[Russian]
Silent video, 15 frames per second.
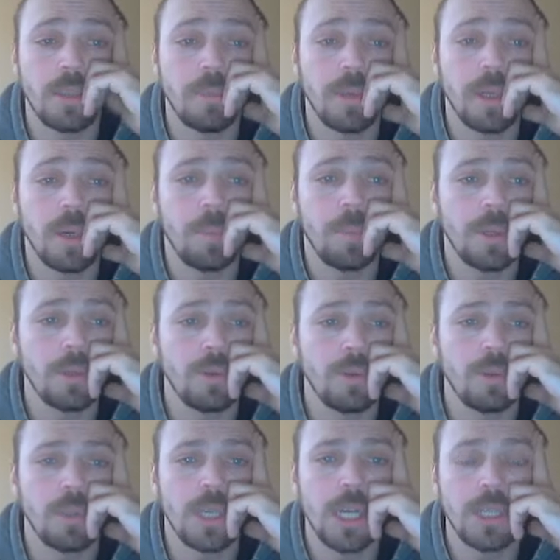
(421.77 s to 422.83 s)
пока
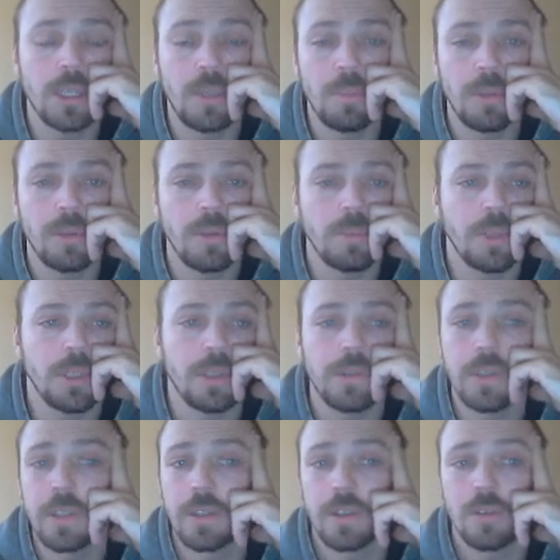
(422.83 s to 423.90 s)
пройдет кашель, потом
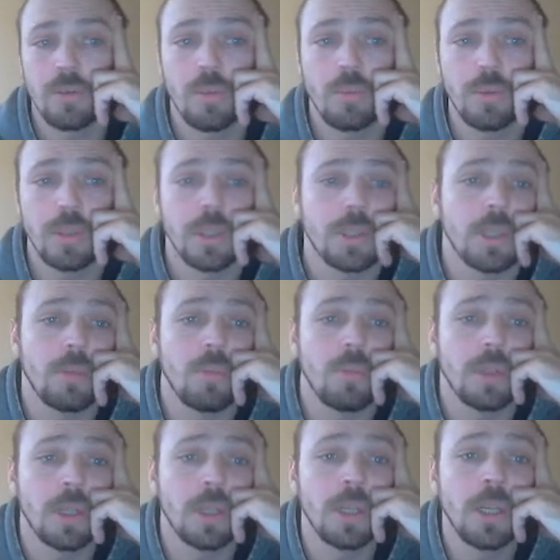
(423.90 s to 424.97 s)
неизвестно, что будет с
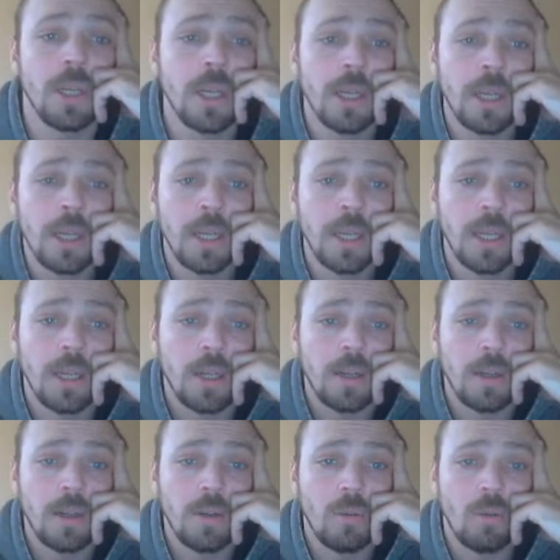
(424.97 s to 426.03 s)
работой.
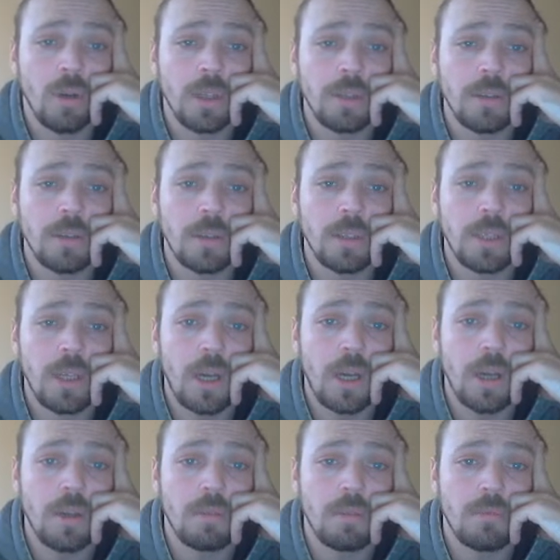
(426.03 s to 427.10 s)
Вот.
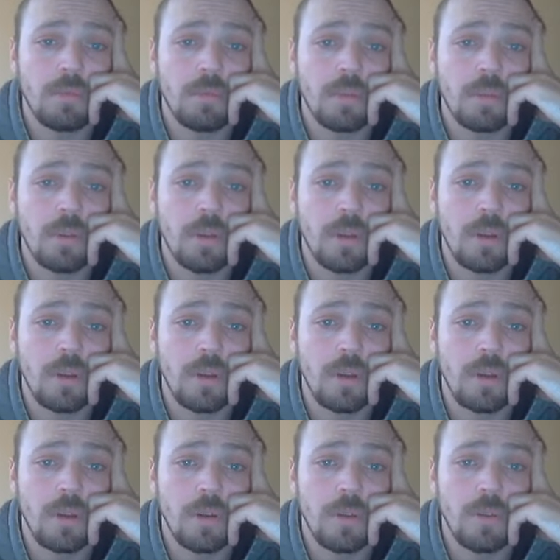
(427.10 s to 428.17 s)
Я
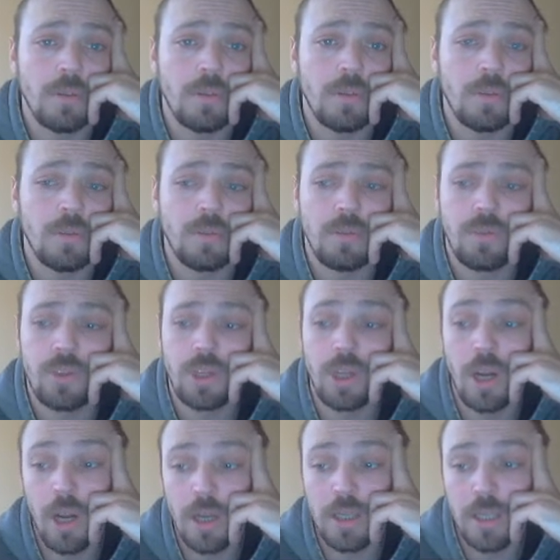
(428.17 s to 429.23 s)
э,
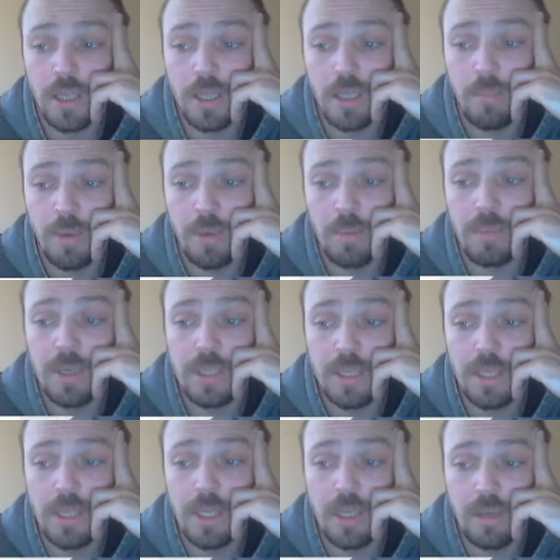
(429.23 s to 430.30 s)
вчера где-то
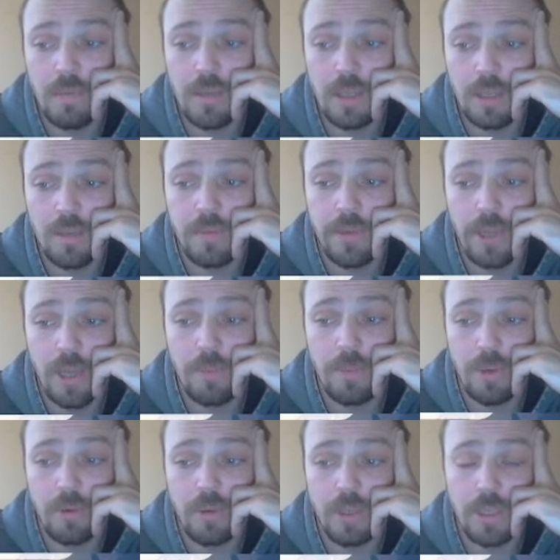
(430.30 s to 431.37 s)
приблизительно в это
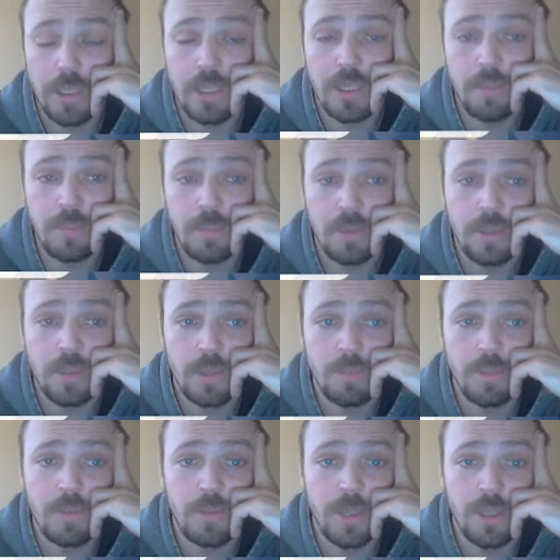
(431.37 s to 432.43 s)
время, около
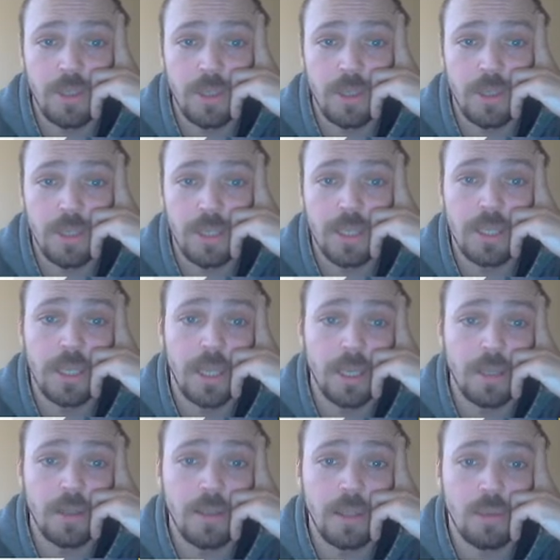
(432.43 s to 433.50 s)
7-8 вечера,
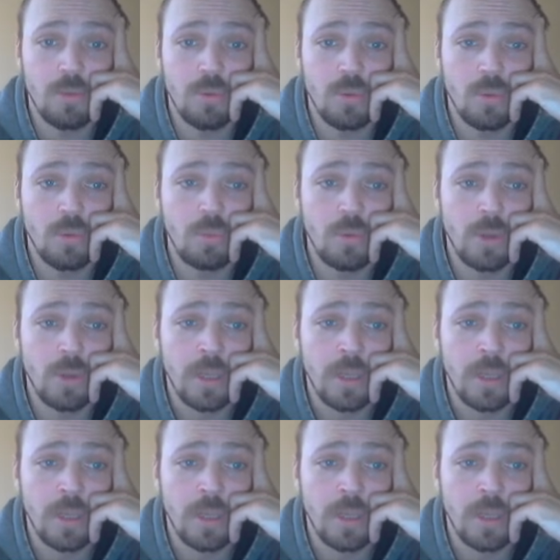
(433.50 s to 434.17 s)
застейкал эту сумму.